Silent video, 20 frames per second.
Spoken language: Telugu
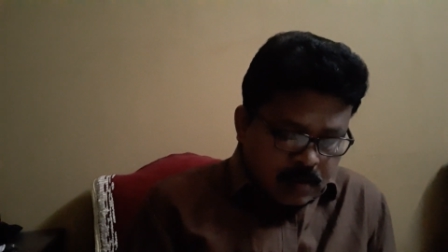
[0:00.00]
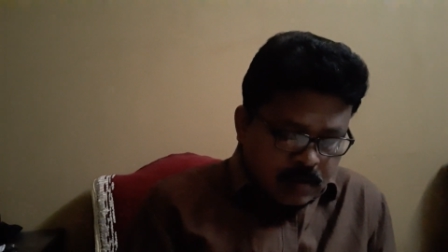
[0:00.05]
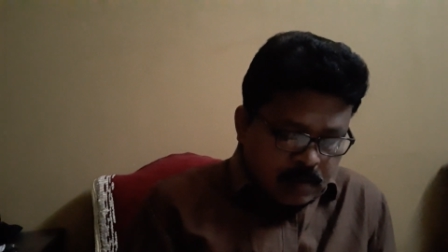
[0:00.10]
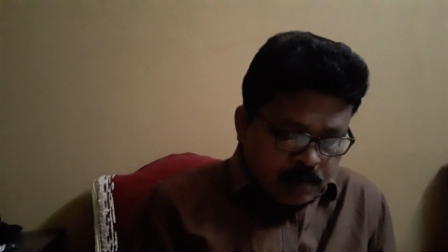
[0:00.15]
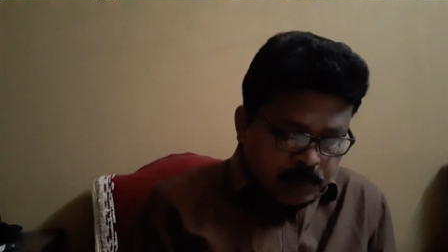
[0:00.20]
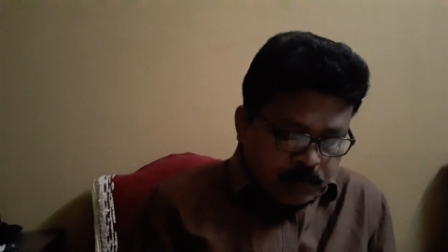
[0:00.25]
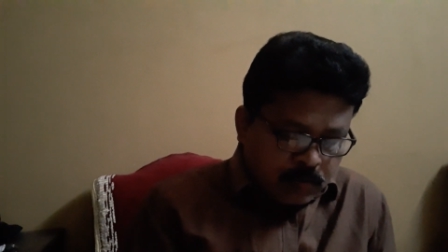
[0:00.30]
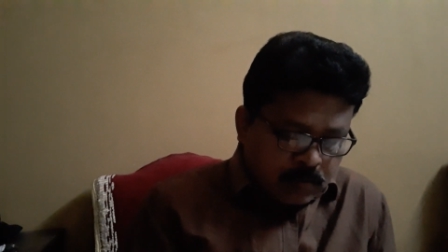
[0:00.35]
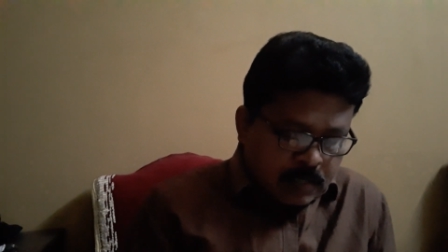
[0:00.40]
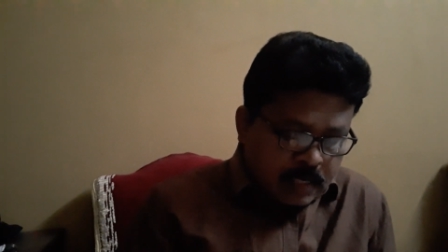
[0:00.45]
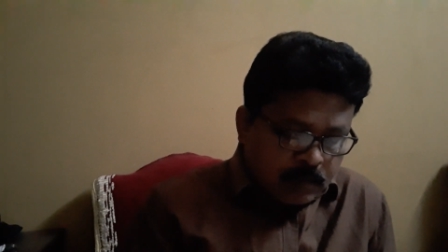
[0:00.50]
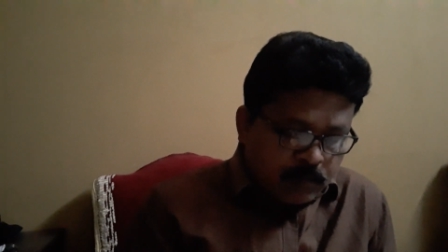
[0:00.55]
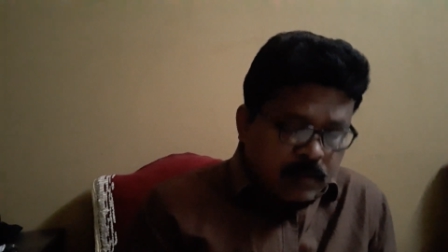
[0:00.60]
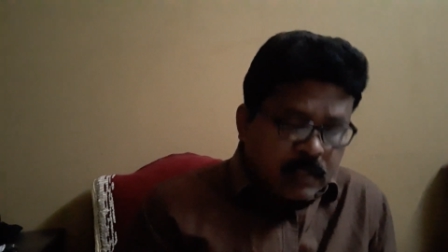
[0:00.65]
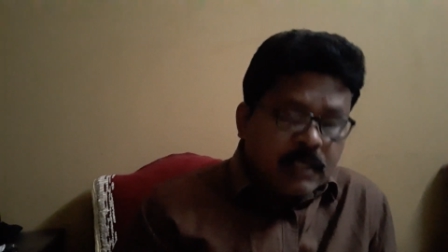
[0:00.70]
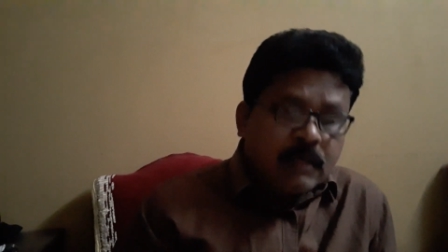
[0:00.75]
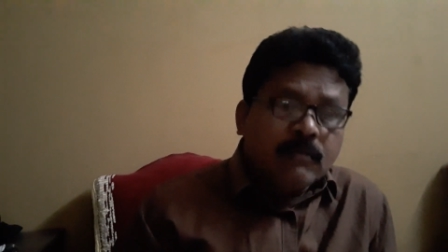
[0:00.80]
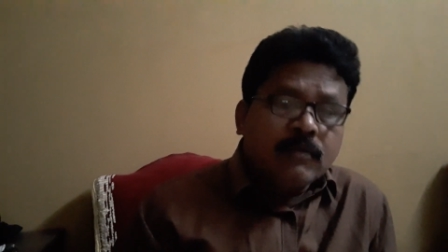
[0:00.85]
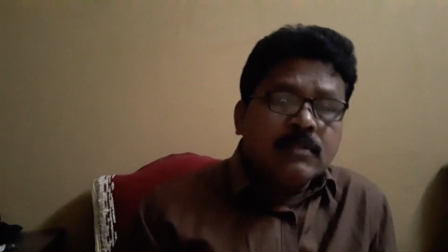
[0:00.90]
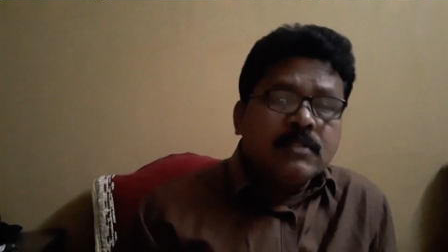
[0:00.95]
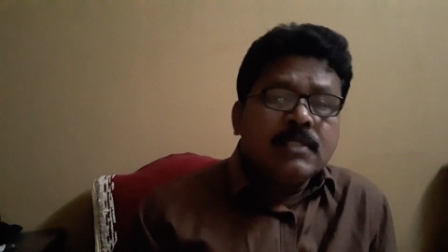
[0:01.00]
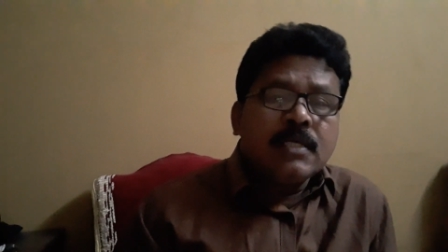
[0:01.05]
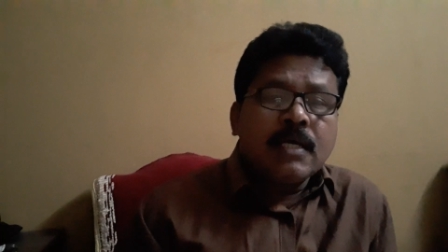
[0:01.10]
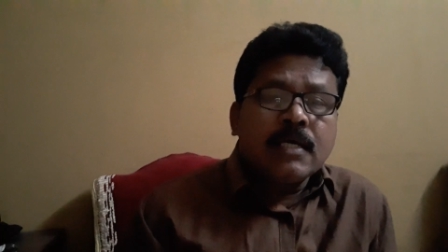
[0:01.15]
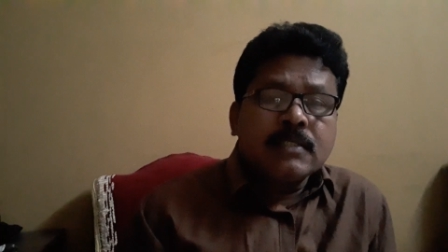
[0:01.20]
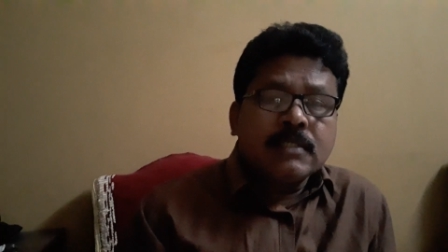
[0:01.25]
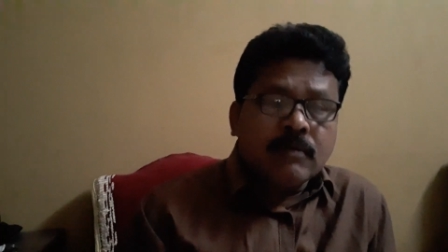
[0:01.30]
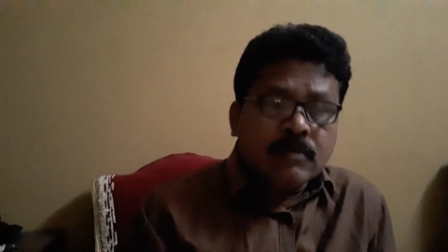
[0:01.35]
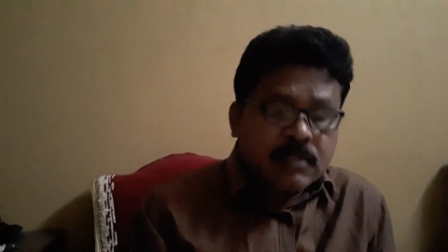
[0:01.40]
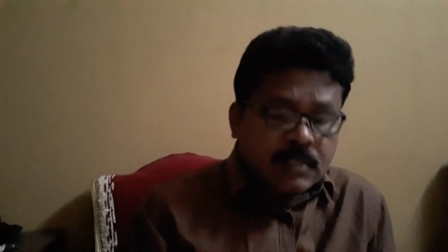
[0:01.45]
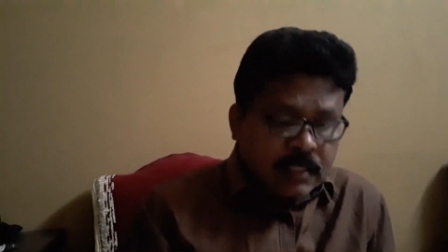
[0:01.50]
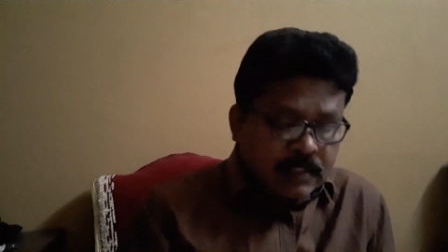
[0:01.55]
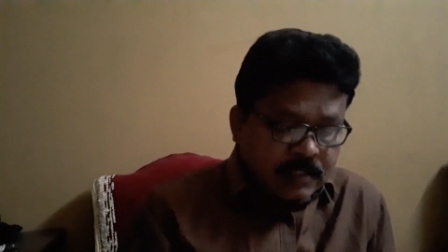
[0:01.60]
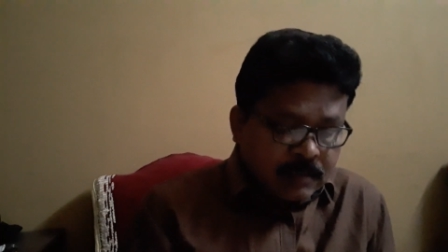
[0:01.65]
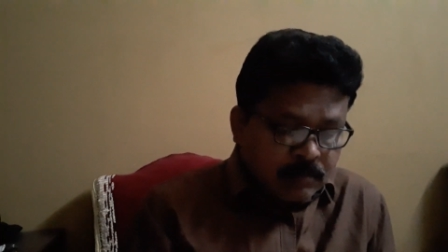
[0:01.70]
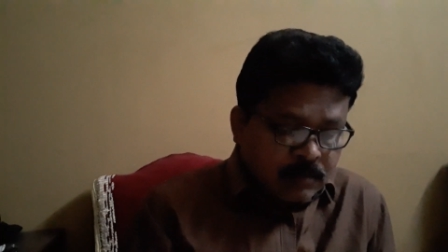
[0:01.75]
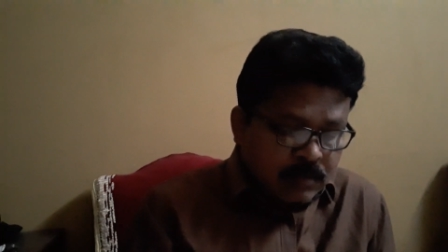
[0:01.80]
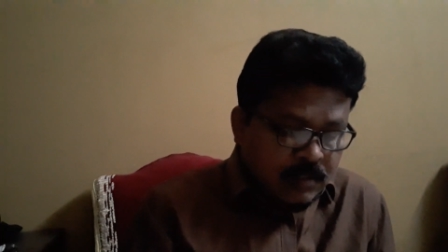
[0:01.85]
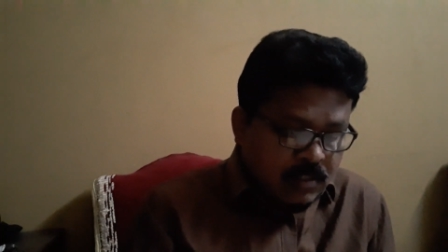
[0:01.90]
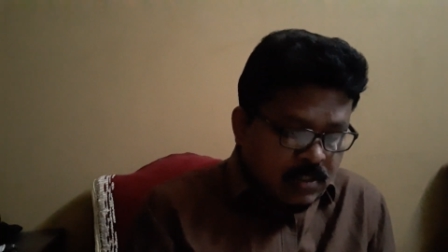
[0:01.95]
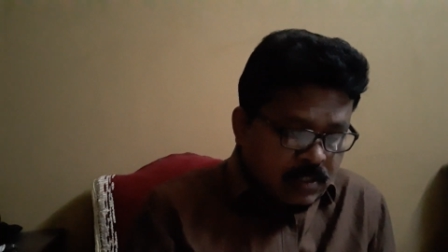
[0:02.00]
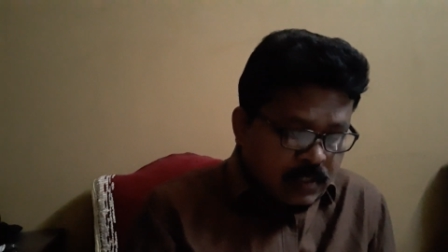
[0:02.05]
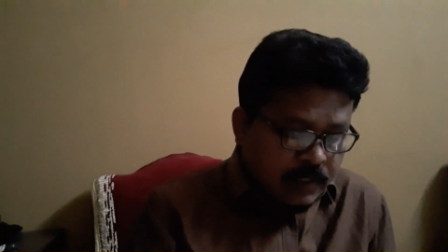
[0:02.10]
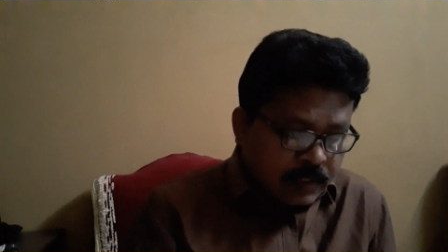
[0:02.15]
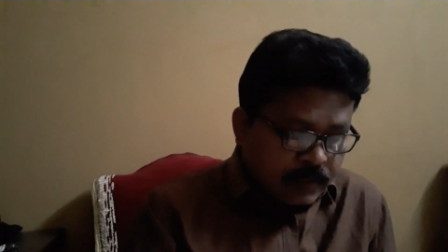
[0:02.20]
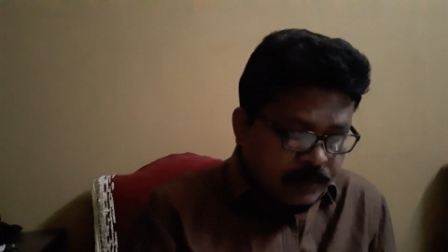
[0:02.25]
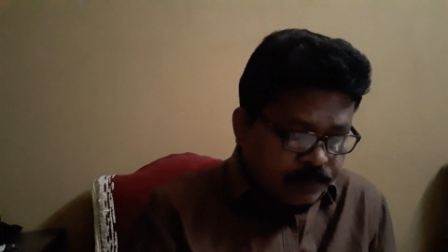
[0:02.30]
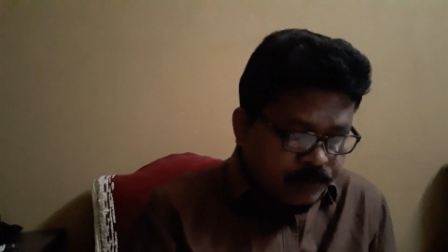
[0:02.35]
ఇప్పుడు రాబోయే విద్యా సంవత్సరానికి సంబంధించిన